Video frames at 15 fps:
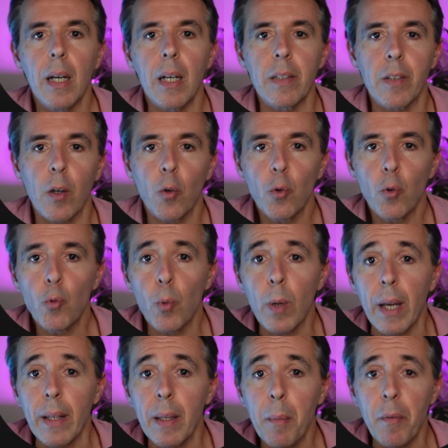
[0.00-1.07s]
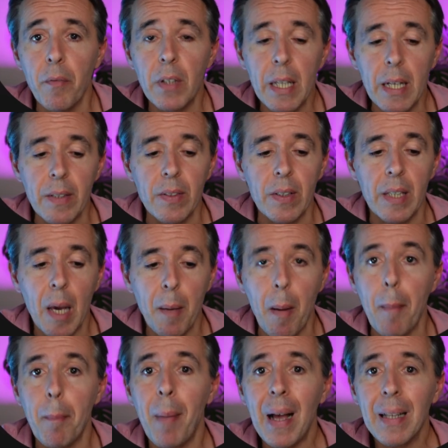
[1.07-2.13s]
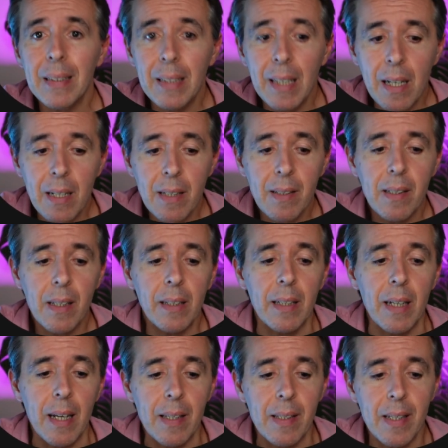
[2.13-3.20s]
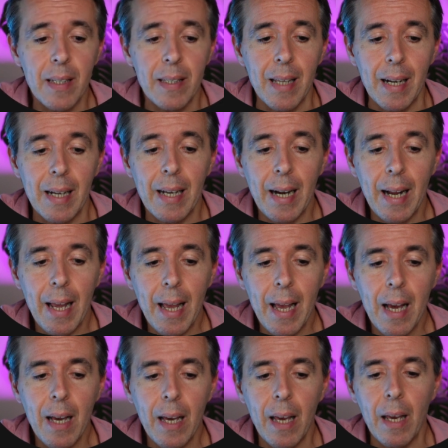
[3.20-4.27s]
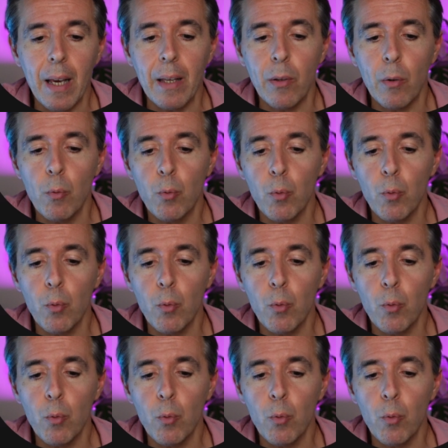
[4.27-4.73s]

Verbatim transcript: Il secondo tool che andiamo a vedere si chiama Patterns dell'azienda Crea ed è un